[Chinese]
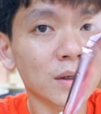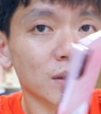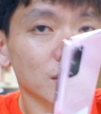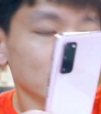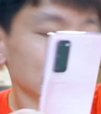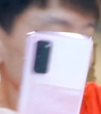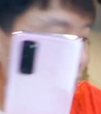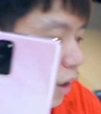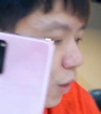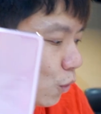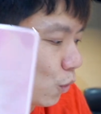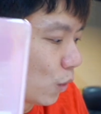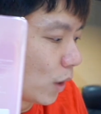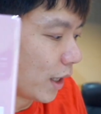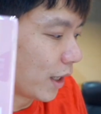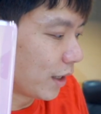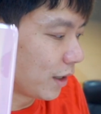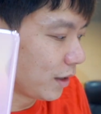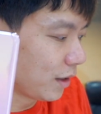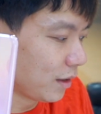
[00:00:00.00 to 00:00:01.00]
稍
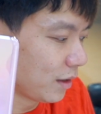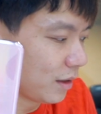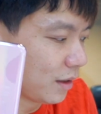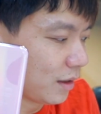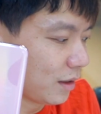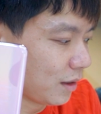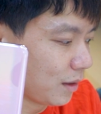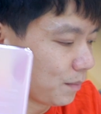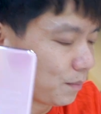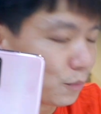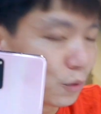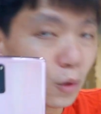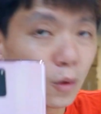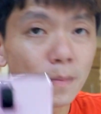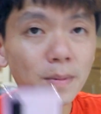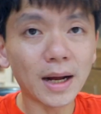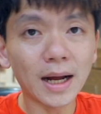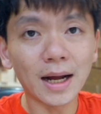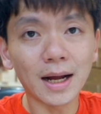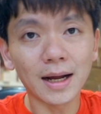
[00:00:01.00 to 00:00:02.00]
微我
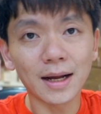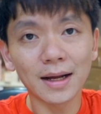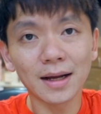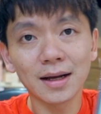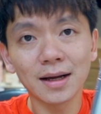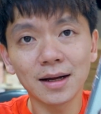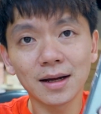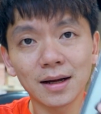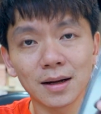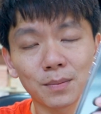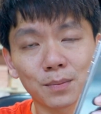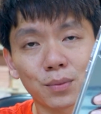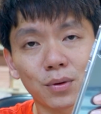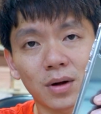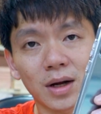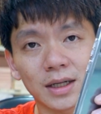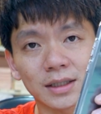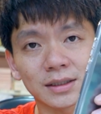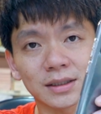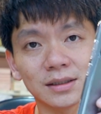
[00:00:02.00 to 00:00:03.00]
把
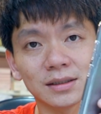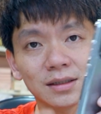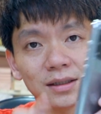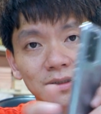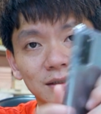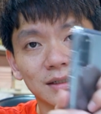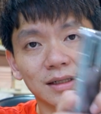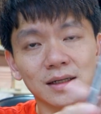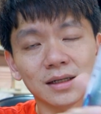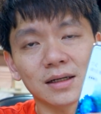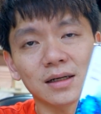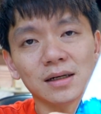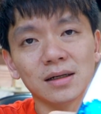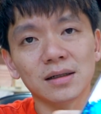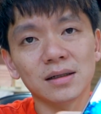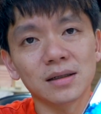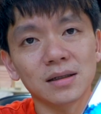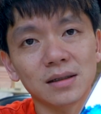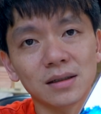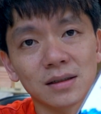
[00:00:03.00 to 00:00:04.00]
Plus 的这一个
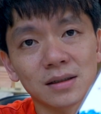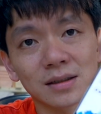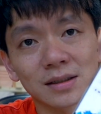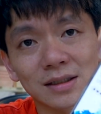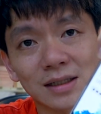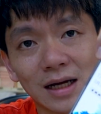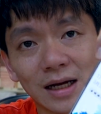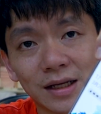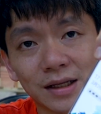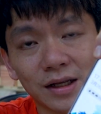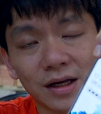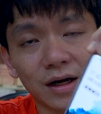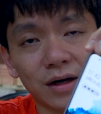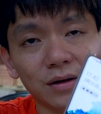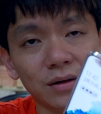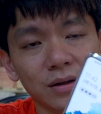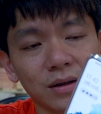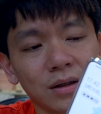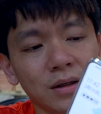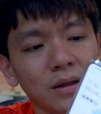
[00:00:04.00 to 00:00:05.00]
拆
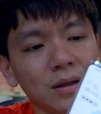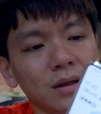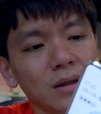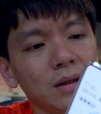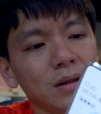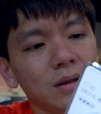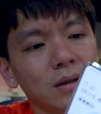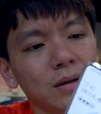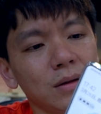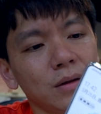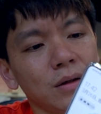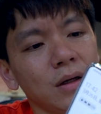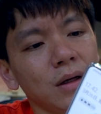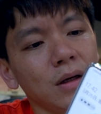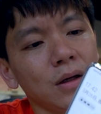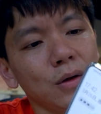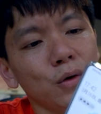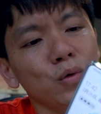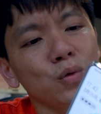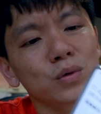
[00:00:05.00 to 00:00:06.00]
掉。
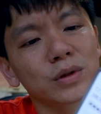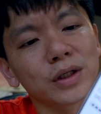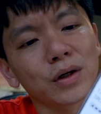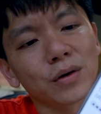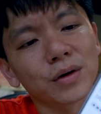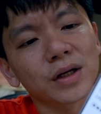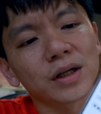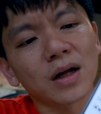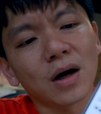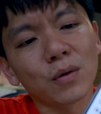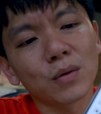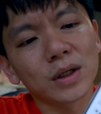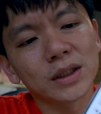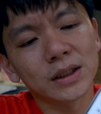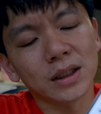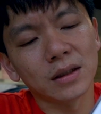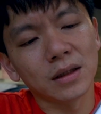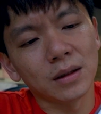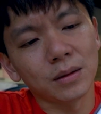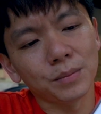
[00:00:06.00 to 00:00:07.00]
录这种一刀未
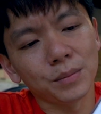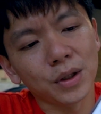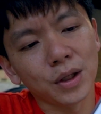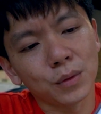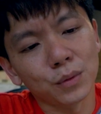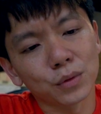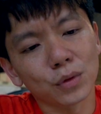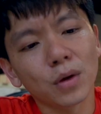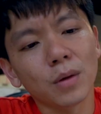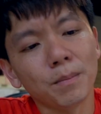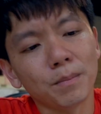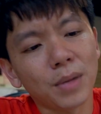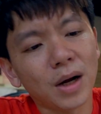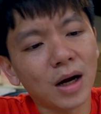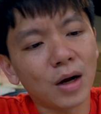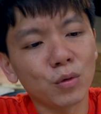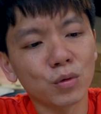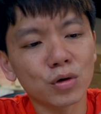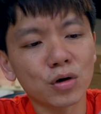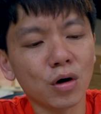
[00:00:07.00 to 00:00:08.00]
剪的影片，我都很
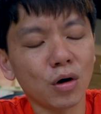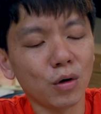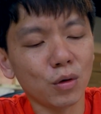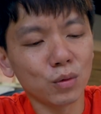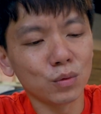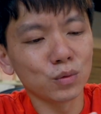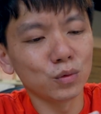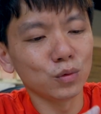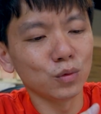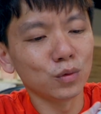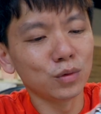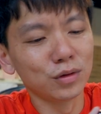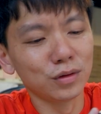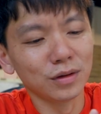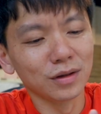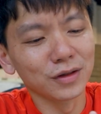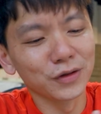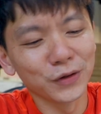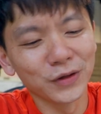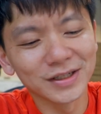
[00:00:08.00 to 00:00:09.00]
怕我口误，
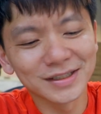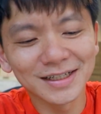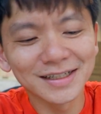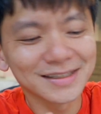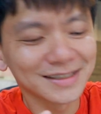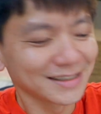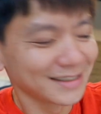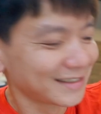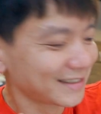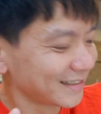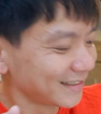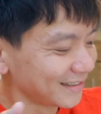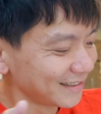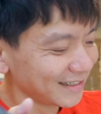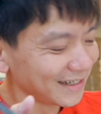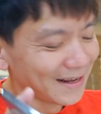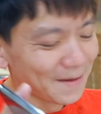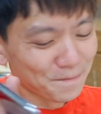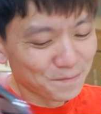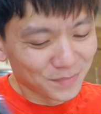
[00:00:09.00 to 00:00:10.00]
因为这几只
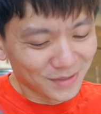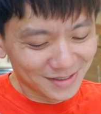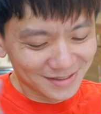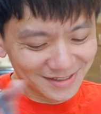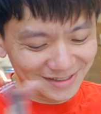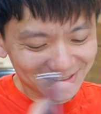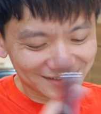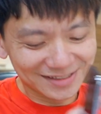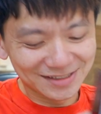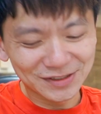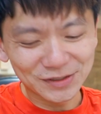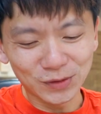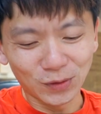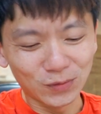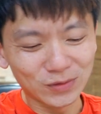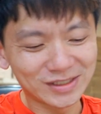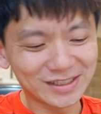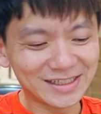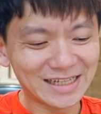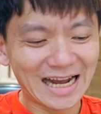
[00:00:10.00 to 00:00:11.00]
这几只
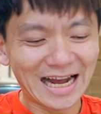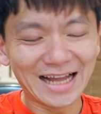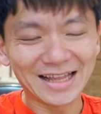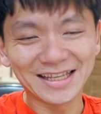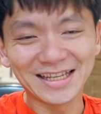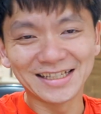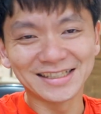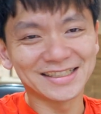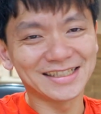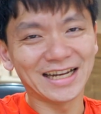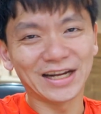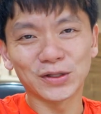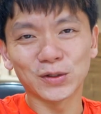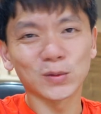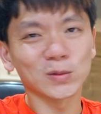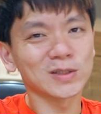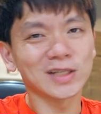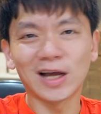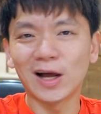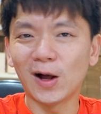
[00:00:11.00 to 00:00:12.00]
手机啊，念起来
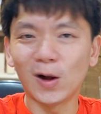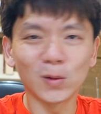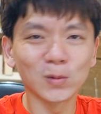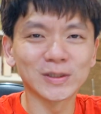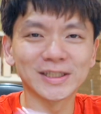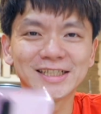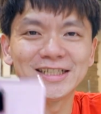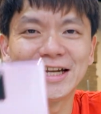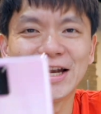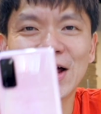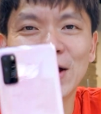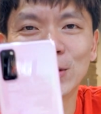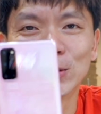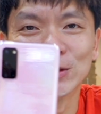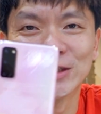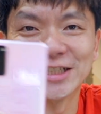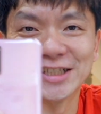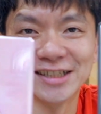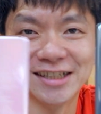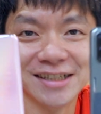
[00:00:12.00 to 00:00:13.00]
都超级绕
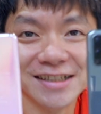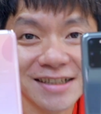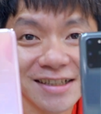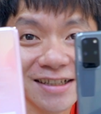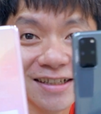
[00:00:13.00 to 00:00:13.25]
舌。